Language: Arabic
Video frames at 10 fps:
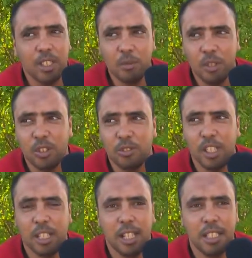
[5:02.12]
كما نقولوا
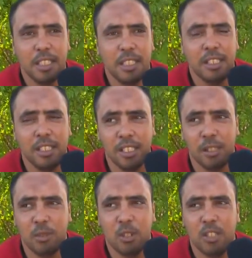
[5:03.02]
فيها حاجه
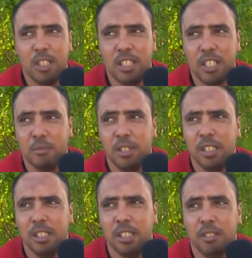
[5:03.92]
يحب يوصل لها لازم
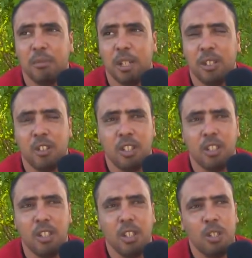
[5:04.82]
يطمح برشا